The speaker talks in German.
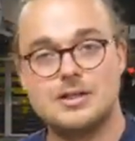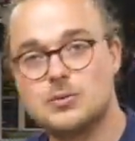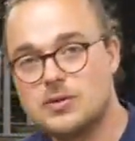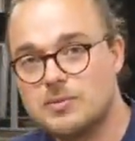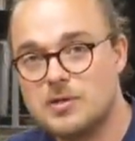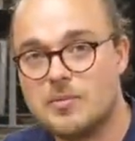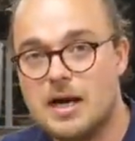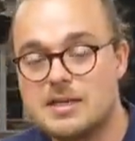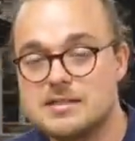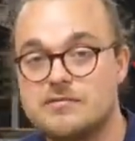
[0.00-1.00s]

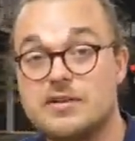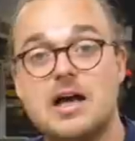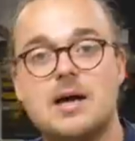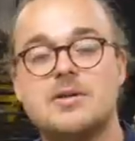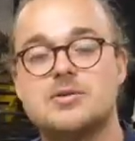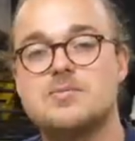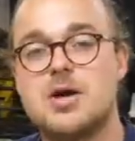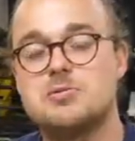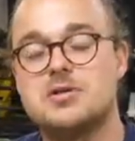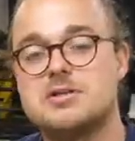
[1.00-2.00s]
zugegebenermaßen, viele haben ja zum
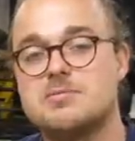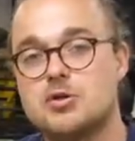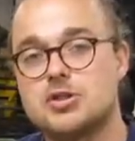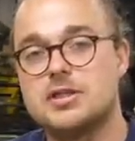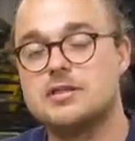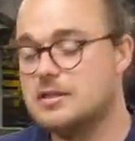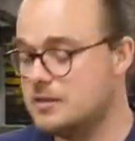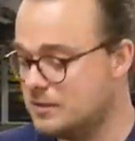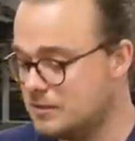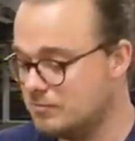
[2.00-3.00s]
Beispiel diese Bosch
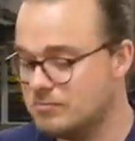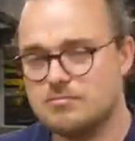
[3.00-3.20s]
GTS